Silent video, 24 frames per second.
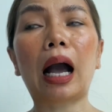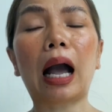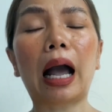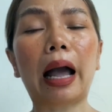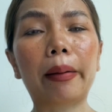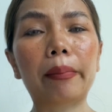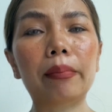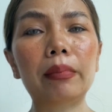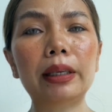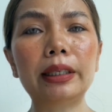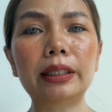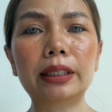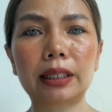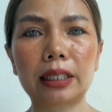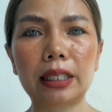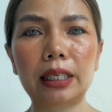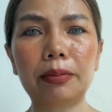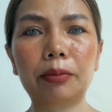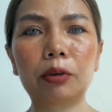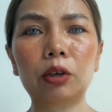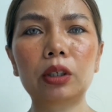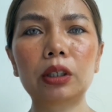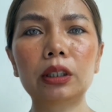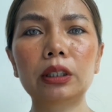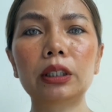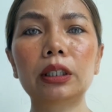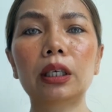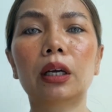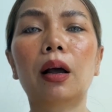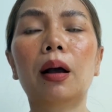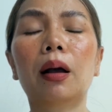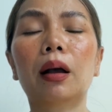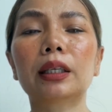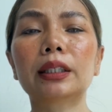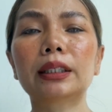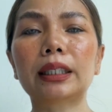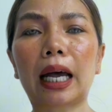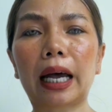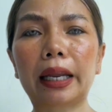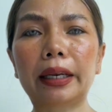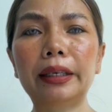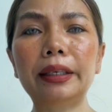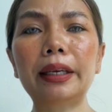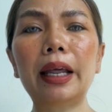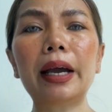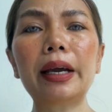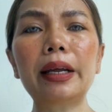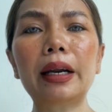I'm receive ก็คือฉัน
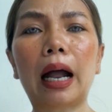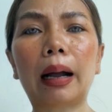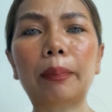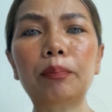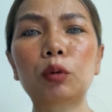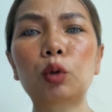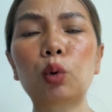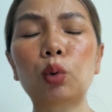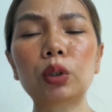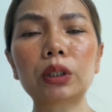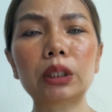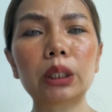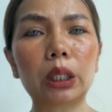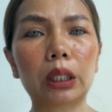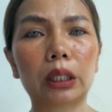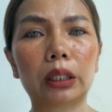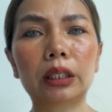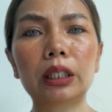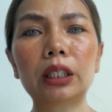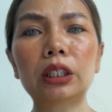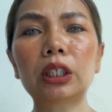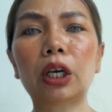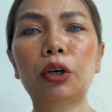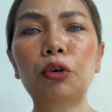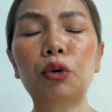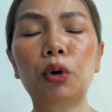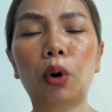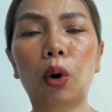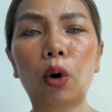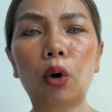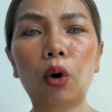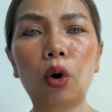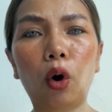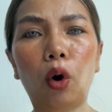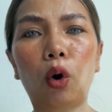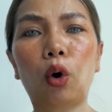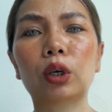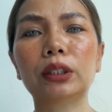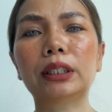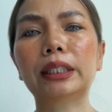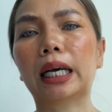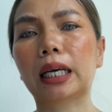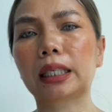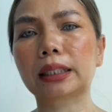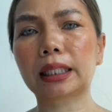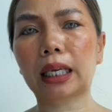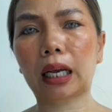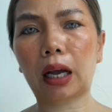ได้รับทุกสิ่งที่ฉันร้องขอจา
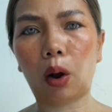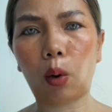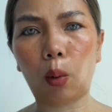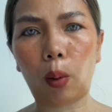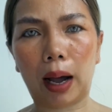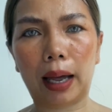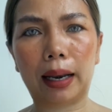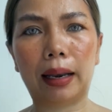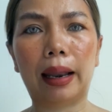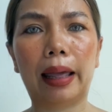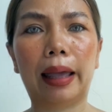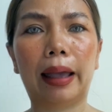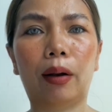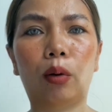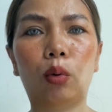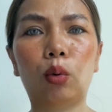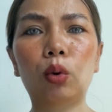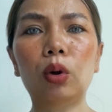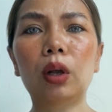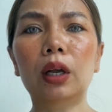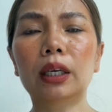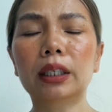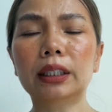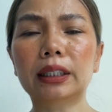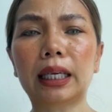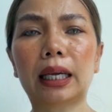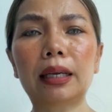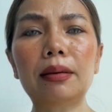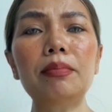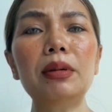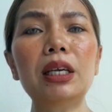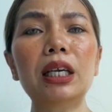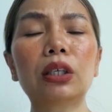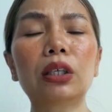กจักรวาลแล้วฉันมี